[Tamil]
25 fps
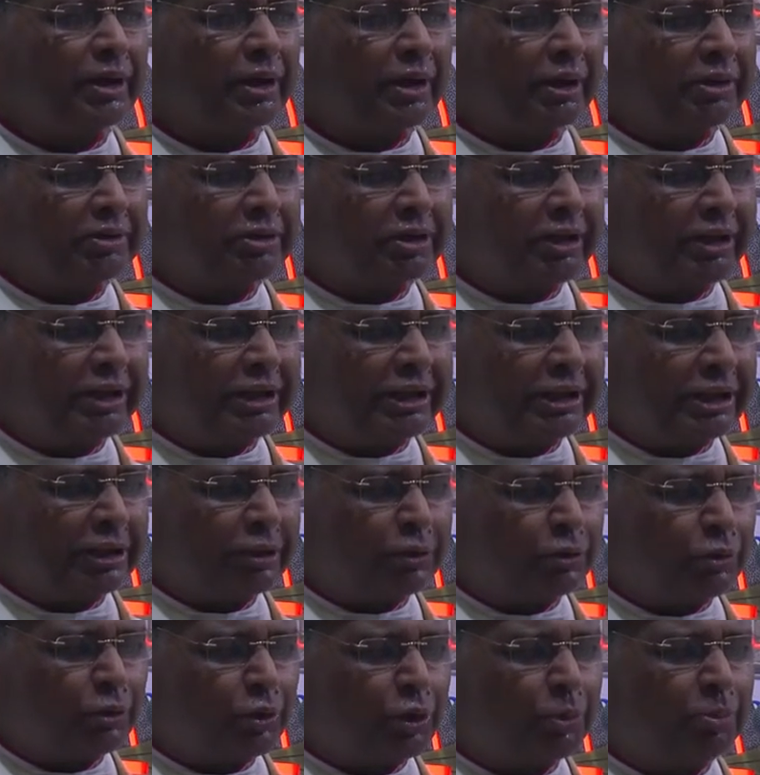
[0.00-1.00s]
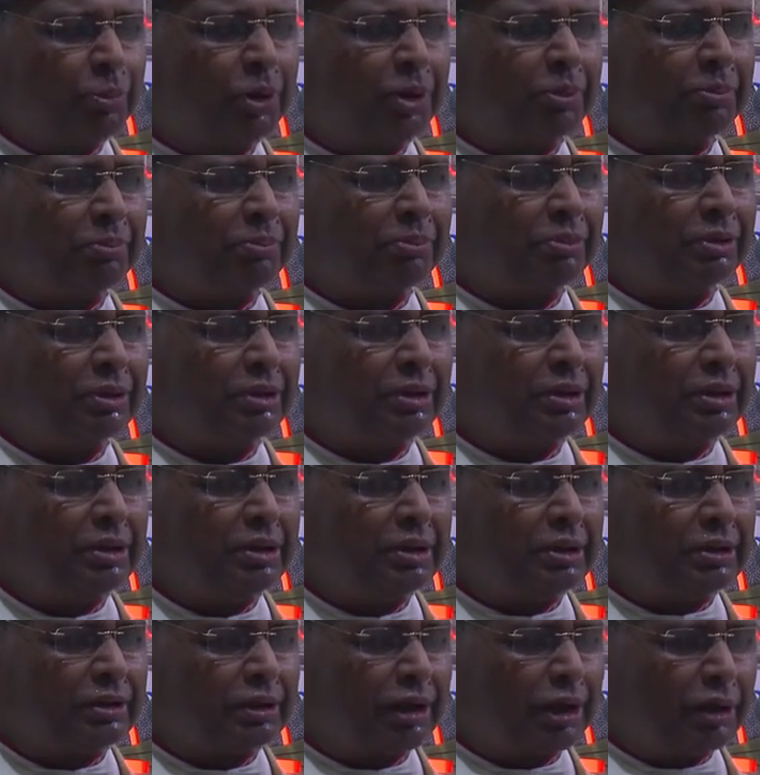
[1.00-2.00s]
இத்தகைய குடும்பம்
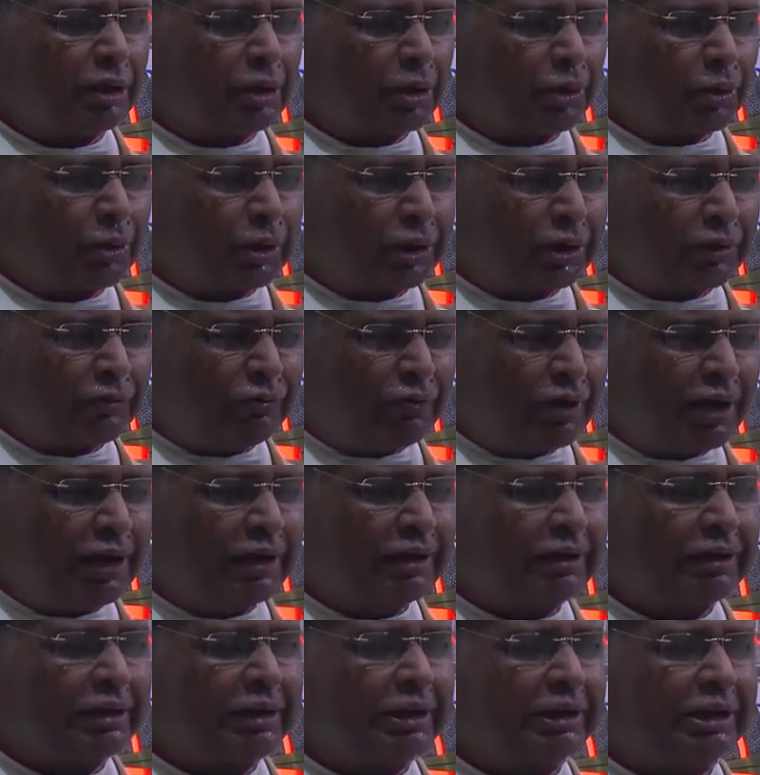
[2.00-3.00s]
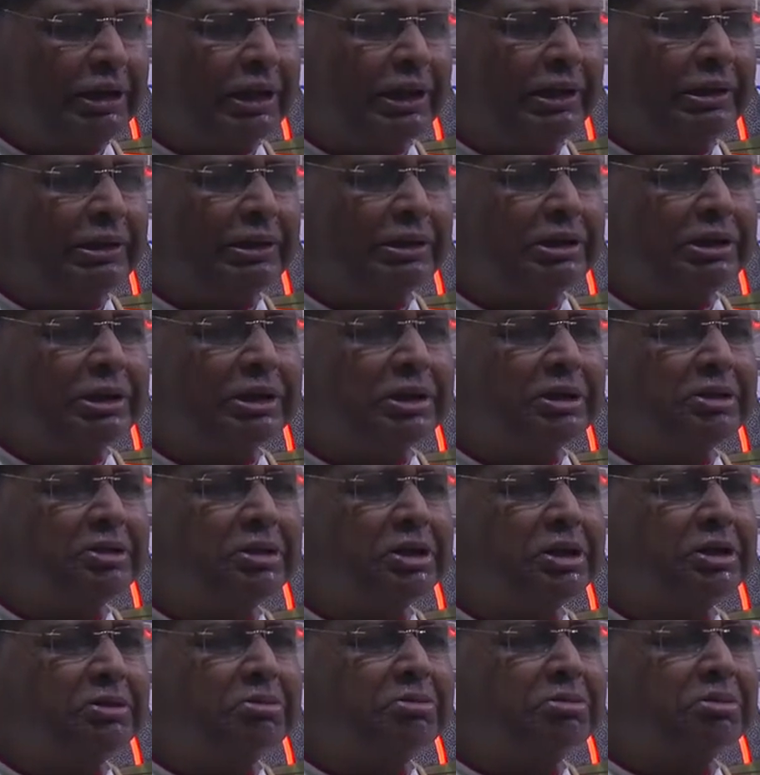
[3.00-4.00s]
தங்களுடைய வாழ்க்கையில்
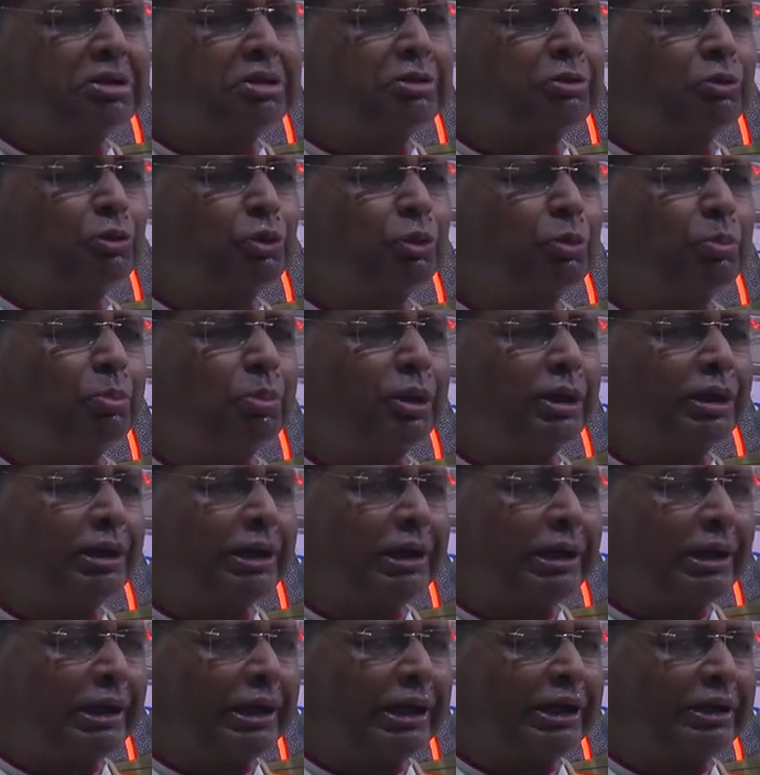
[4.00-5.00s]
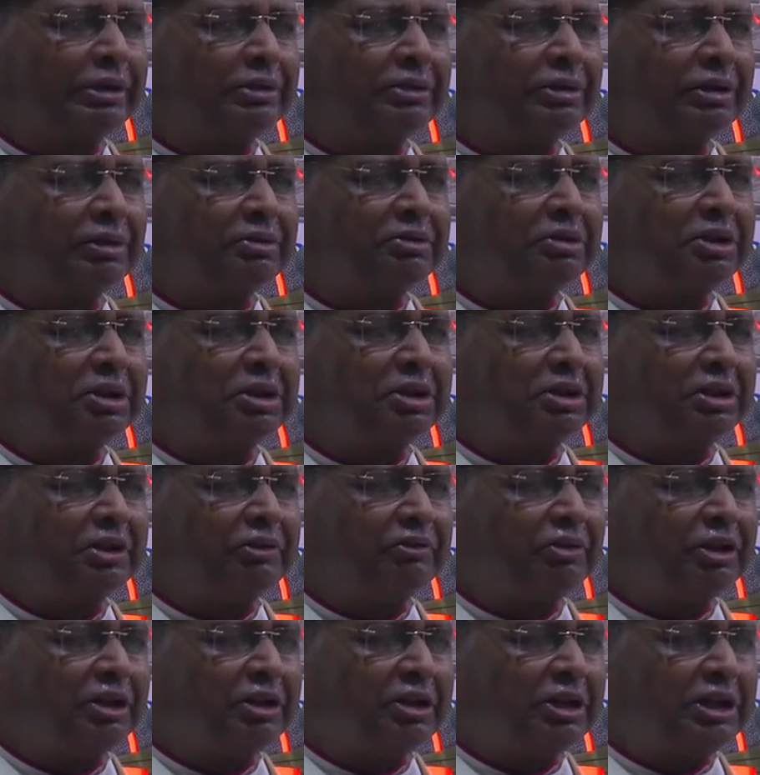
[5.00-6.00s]
எண்ணற்ற துன்பங்களை சந்திக்க
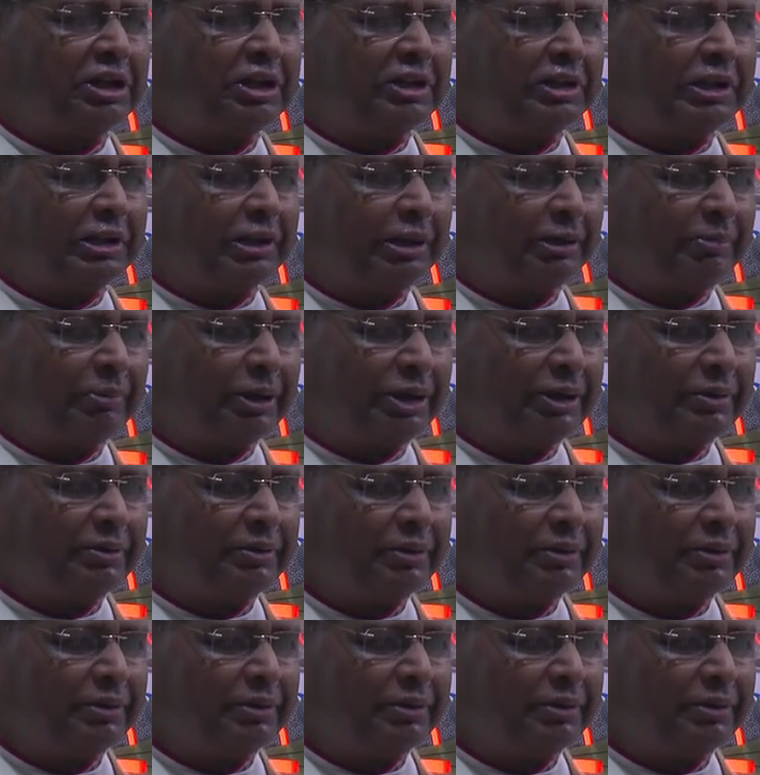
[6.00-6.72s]
வேண்டிய நிலைமை